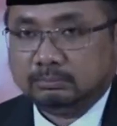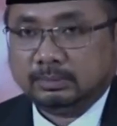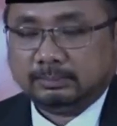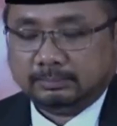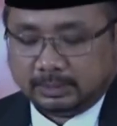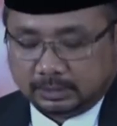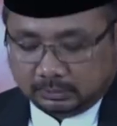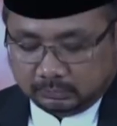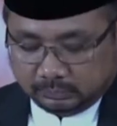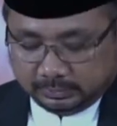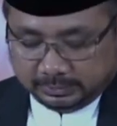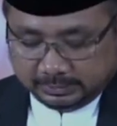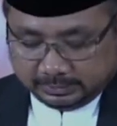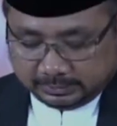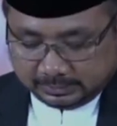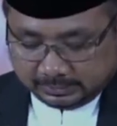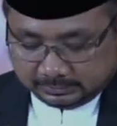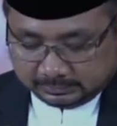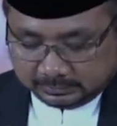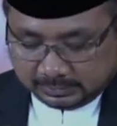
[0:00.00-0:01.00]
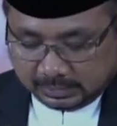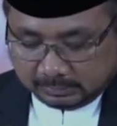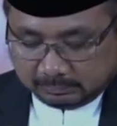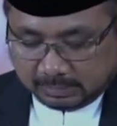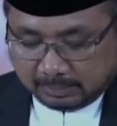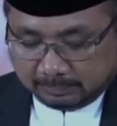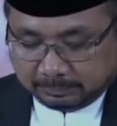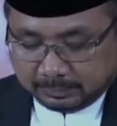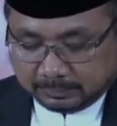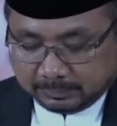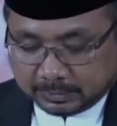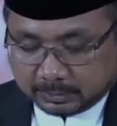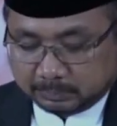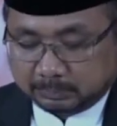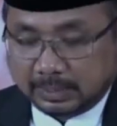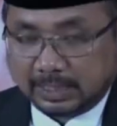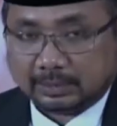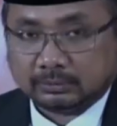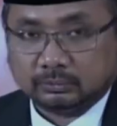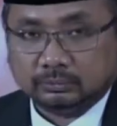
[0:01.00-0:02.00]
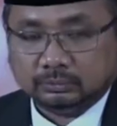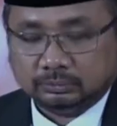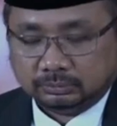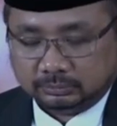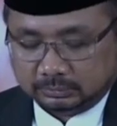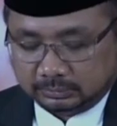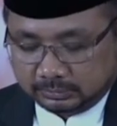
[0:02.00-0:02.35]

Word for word: memenuhi kriteria MABIMS baru,